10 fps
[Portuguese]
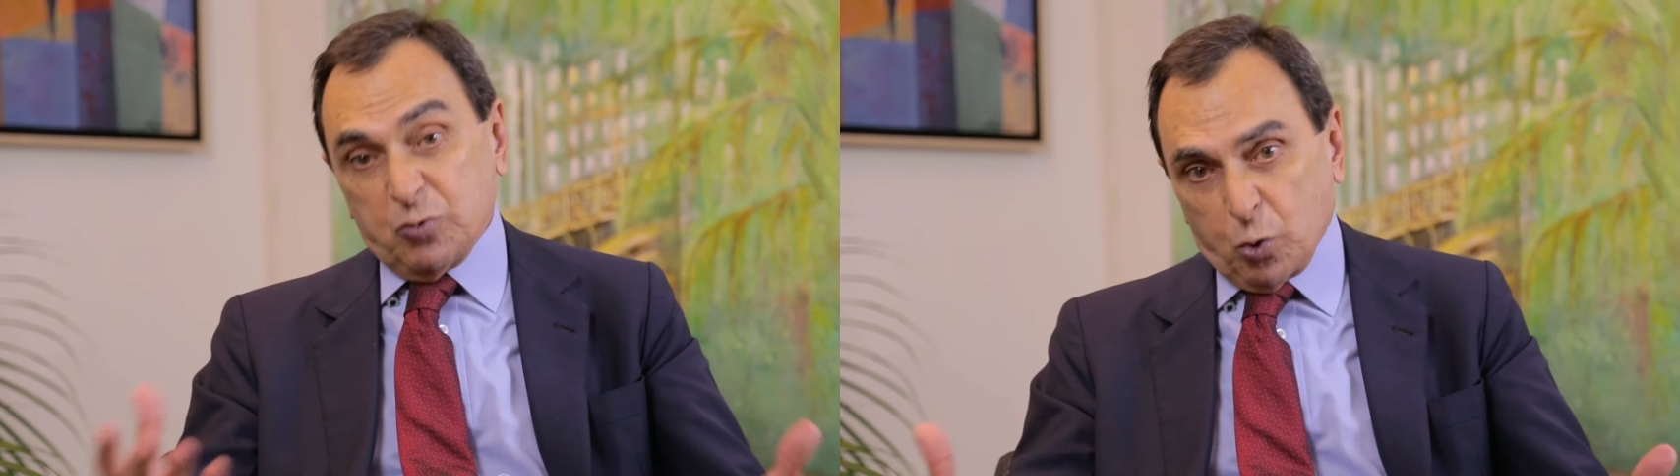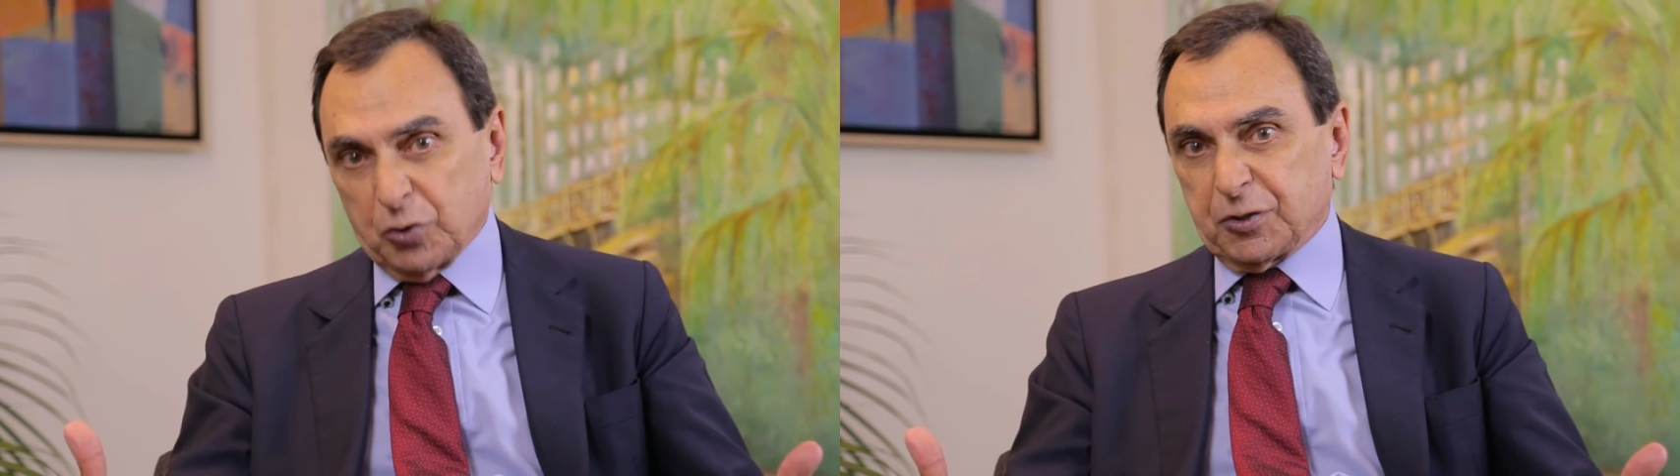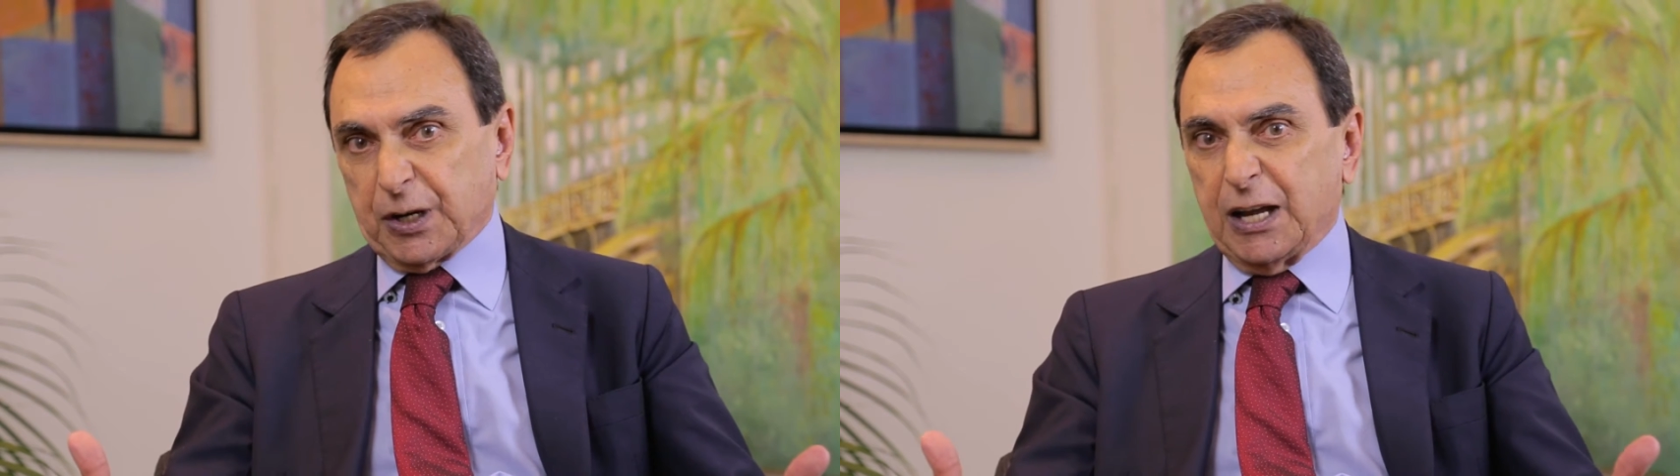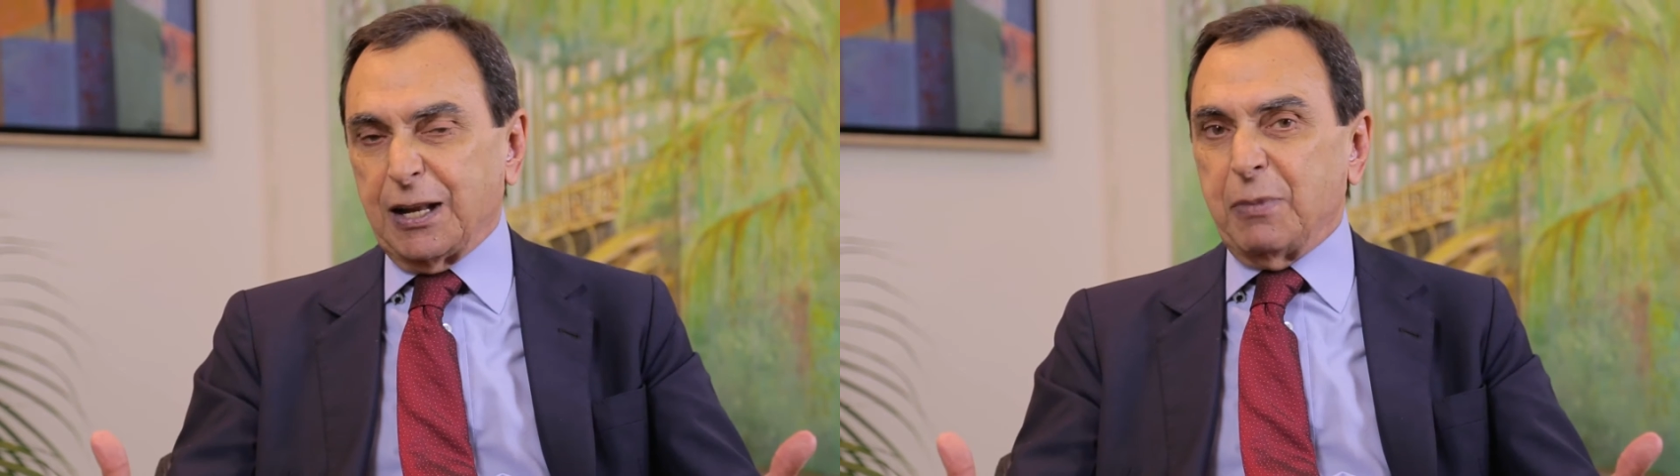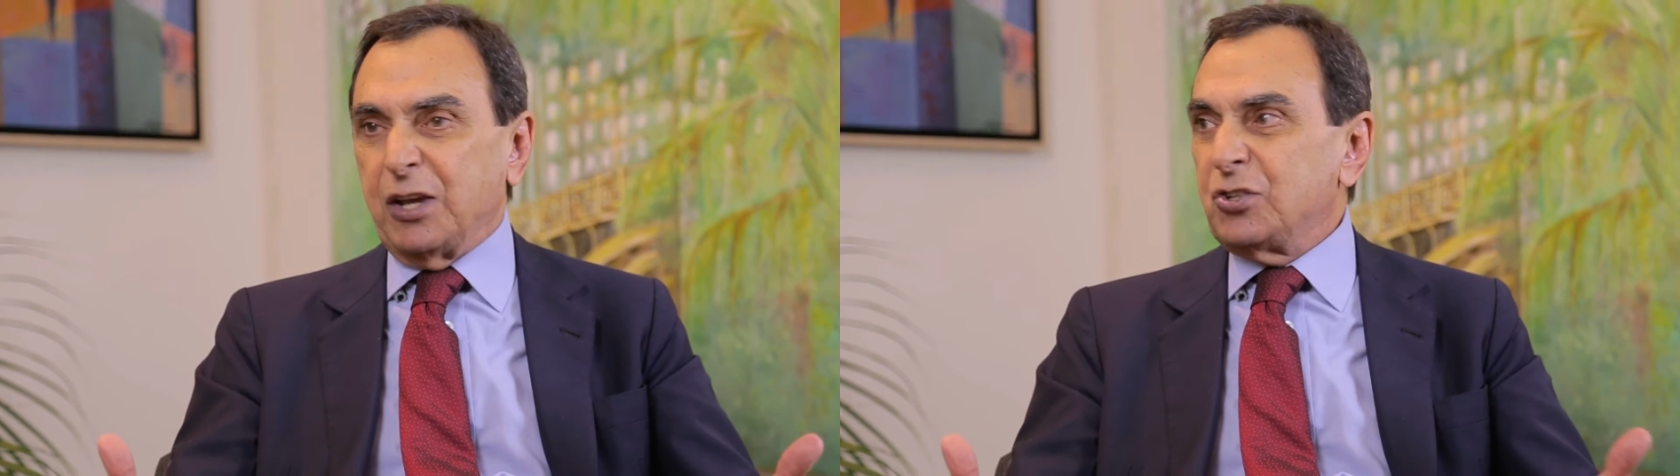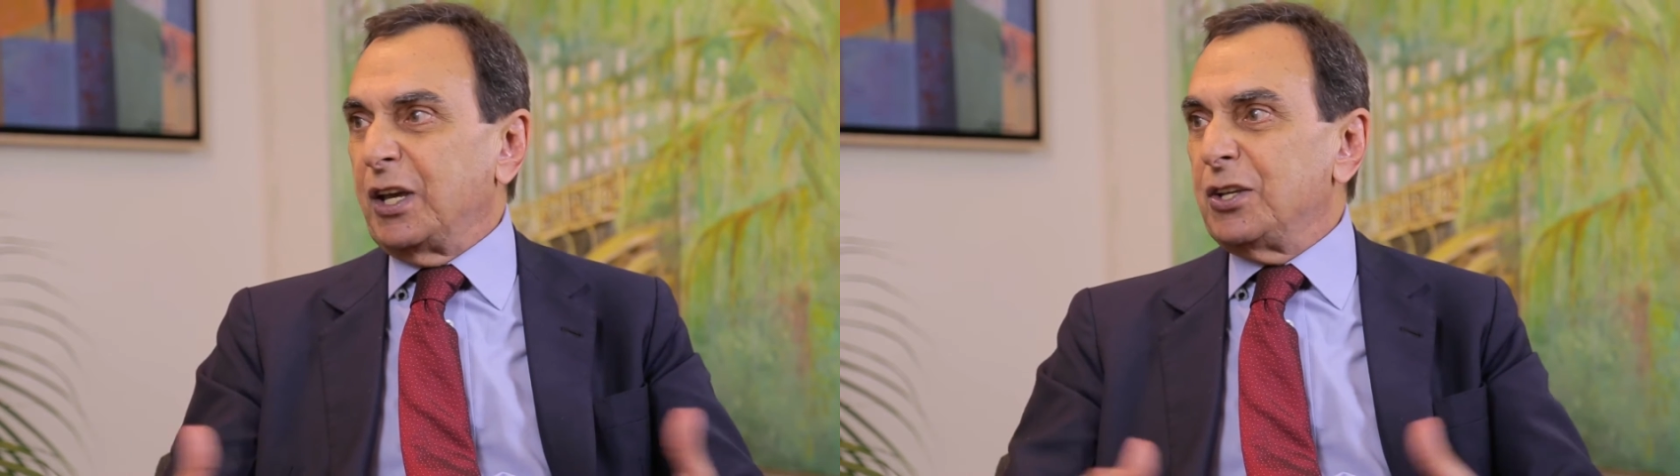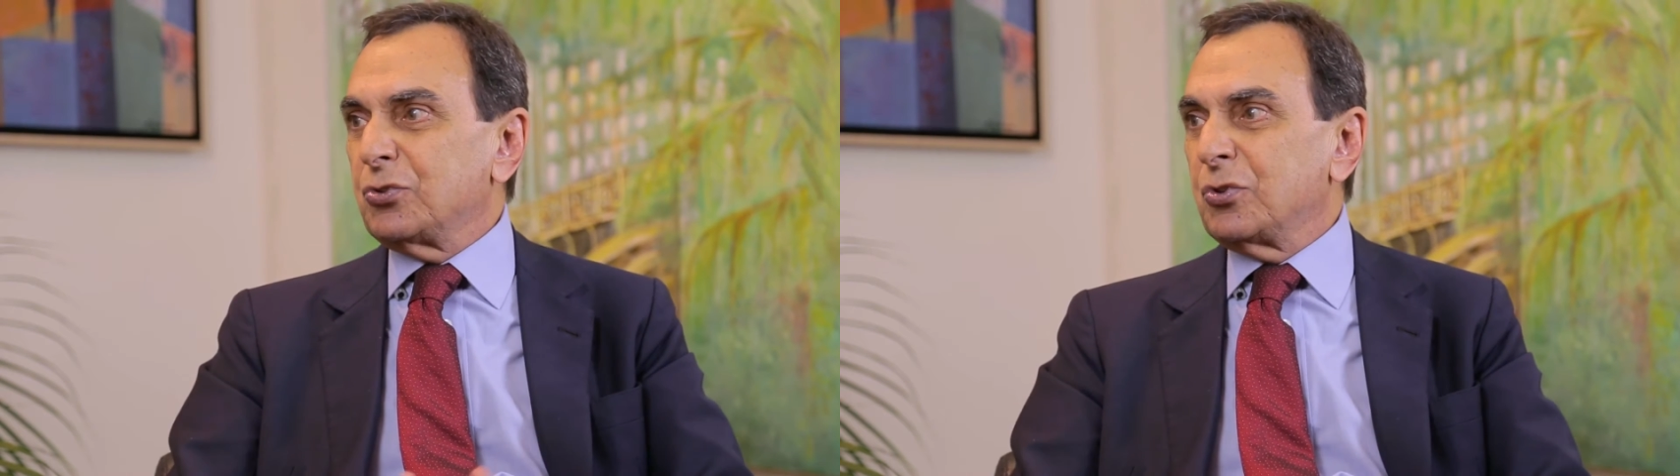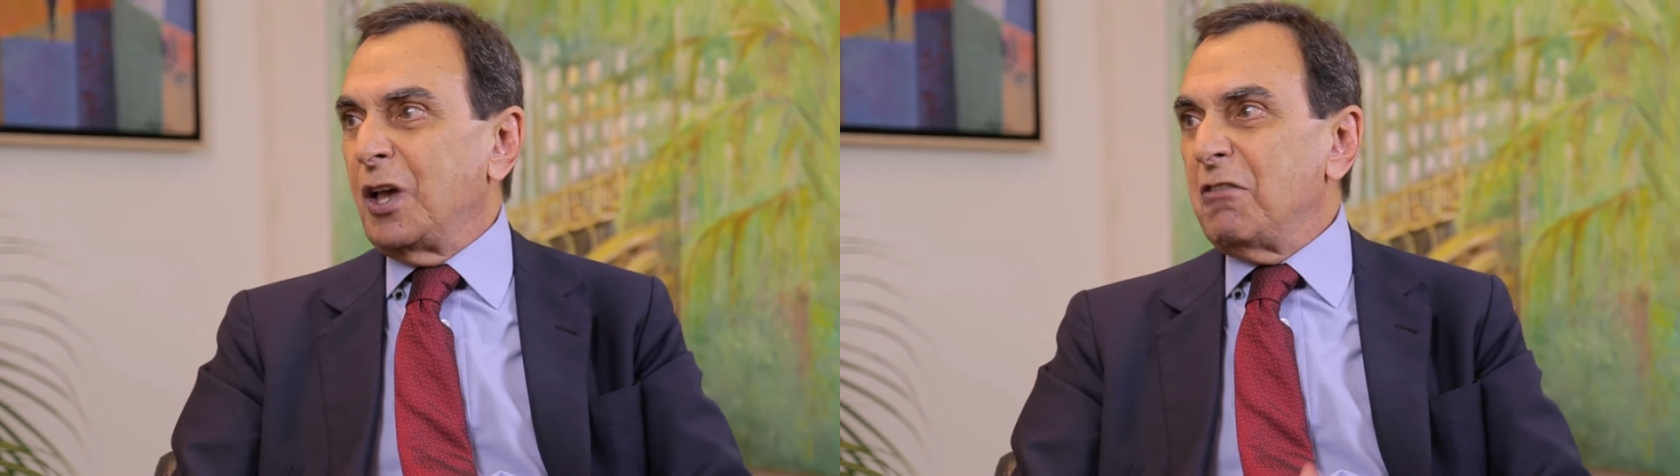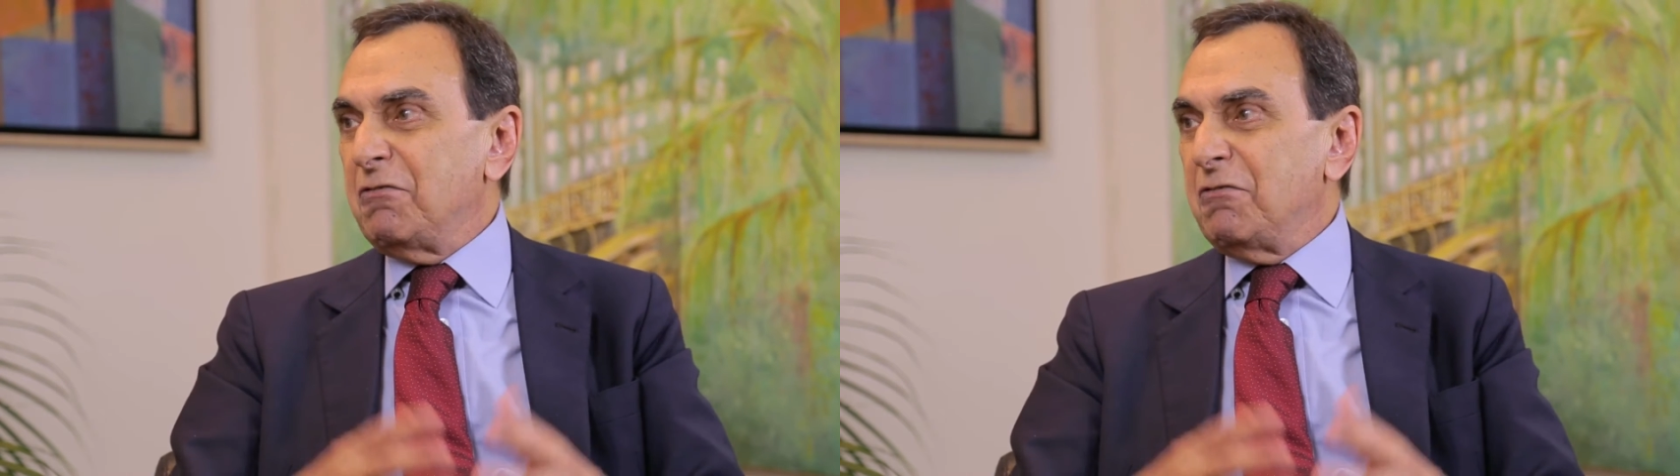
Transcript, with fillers: contrariamente a isso,